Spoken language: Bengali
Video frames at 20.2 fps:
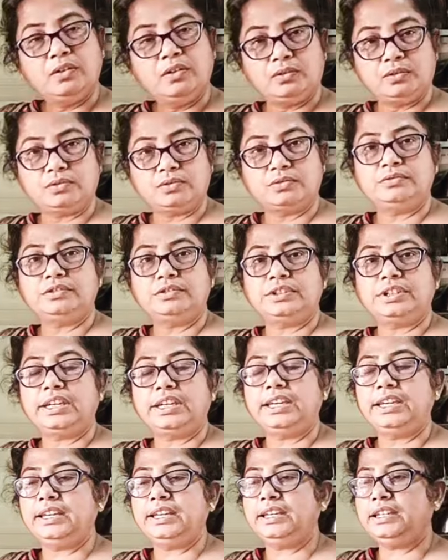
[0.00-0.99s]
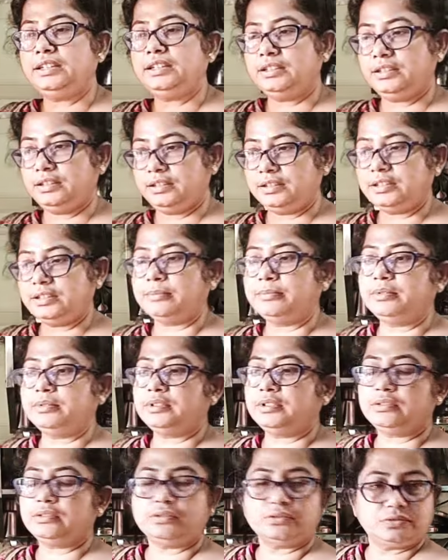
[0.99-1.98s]
ওষুধ খেয়ে তারপর
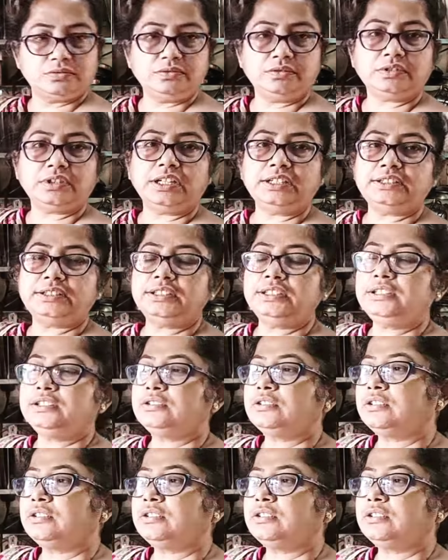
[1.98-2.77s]
ওষুধও খাচ্ছি